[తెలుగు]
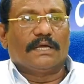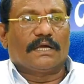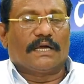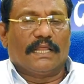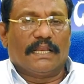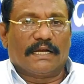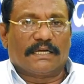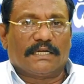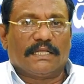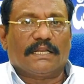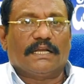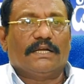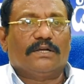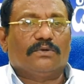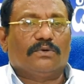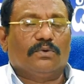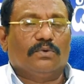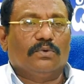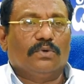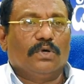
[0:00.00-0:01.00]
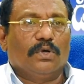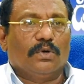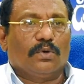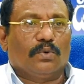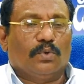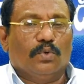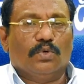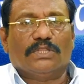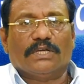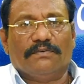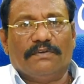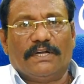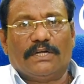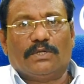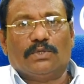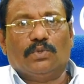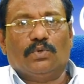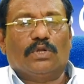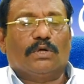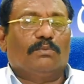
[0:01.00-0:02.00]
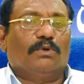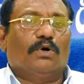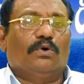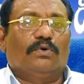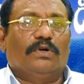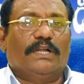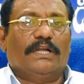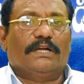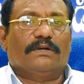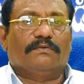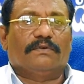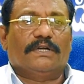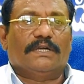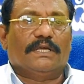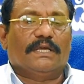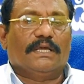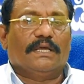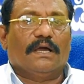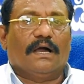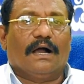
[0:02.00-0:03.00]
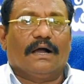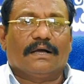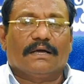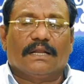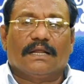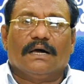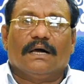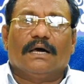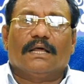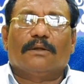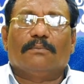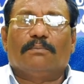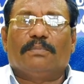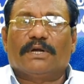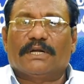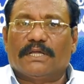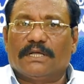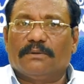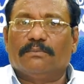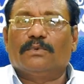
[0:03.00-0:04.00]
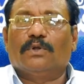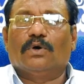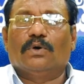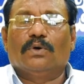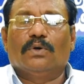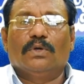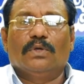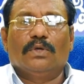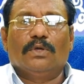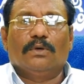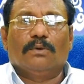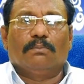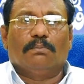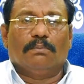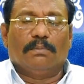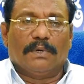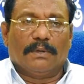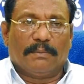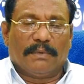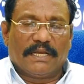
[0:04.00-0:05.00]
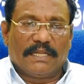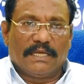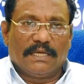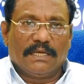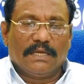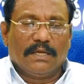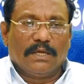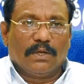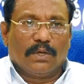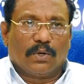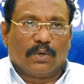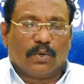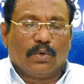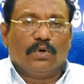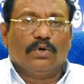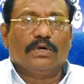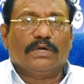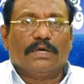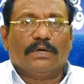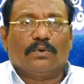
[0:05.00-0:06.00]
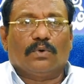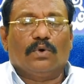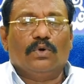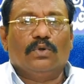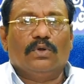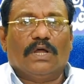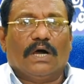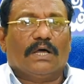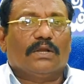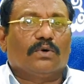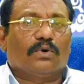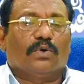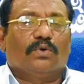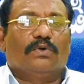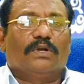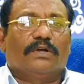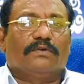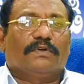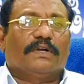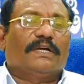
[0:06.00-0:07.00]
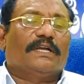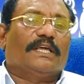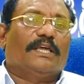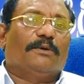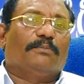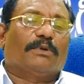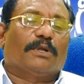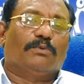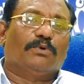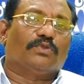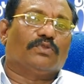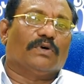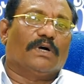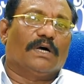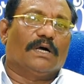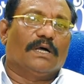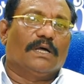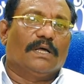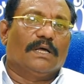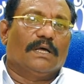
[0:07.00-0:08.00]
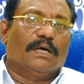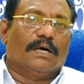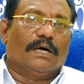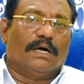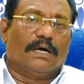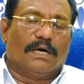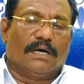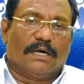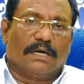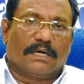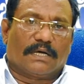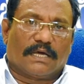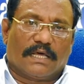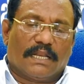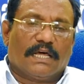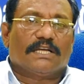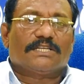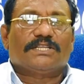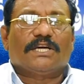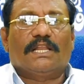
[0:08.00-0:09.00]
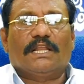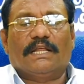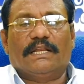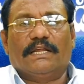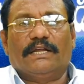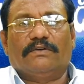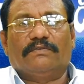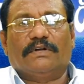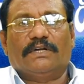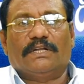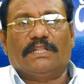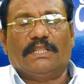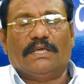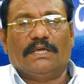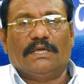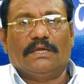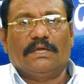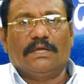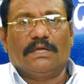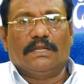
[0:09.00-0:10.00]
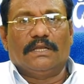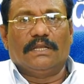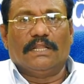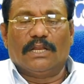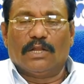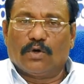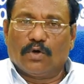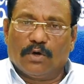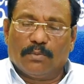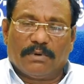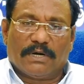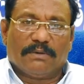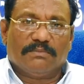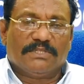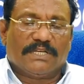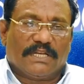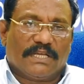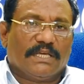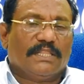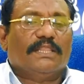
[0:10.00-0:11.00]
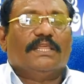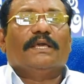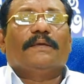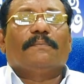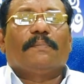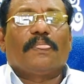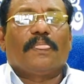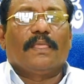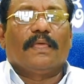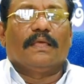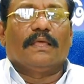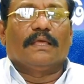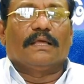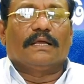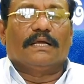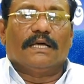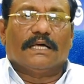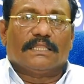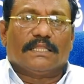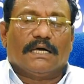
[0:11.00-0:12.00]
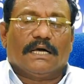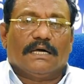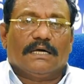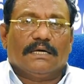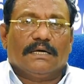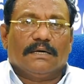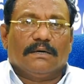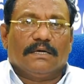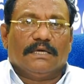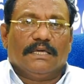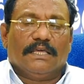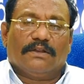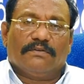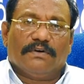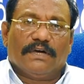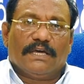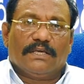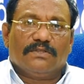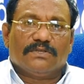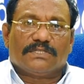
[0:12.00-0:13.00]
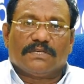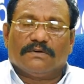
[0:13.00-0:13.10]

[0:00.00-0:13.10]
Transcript: కలెక్టరేట్కు కూతవేటు దూరంలో ఉండేటువంటి అగ్రహారం పట్టణంలో మరి రోడ్డు రోడ్డును ఆనుకొని ఉన్నటువంటి ప్రభుత్వ కళాశాల అనేటువంటిది నెలకొల్పడం జరిగింది గత ఇరవై ఐదు